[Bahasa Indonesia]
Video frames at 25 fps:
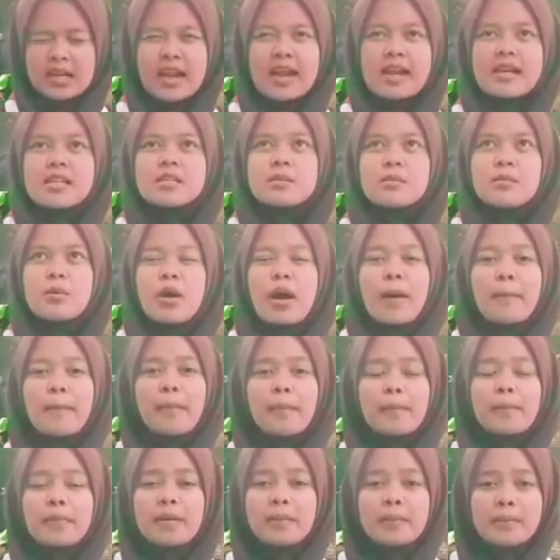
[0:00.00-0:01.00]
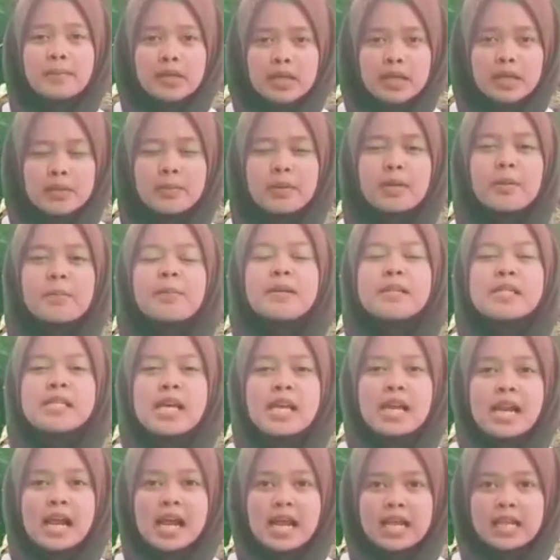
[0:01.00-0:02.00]
dan semoga pembimbing
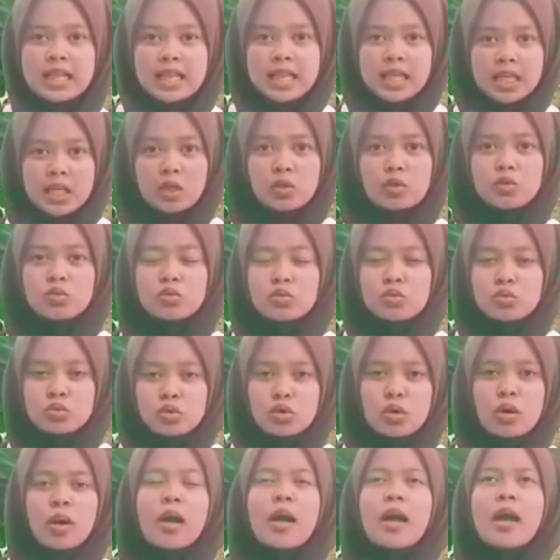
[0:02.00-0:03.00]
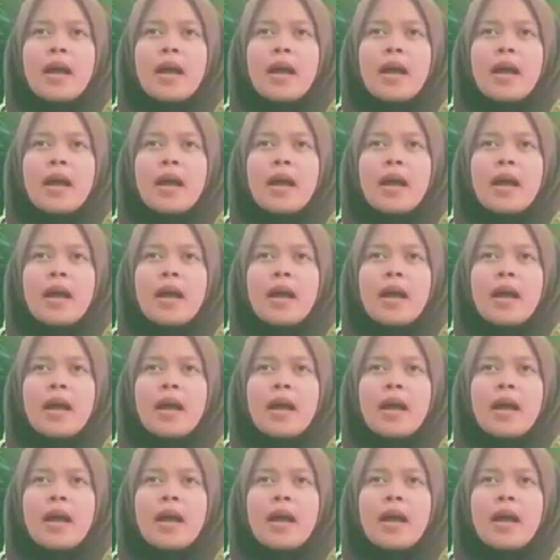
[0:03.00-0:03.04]
berbesar hati untuk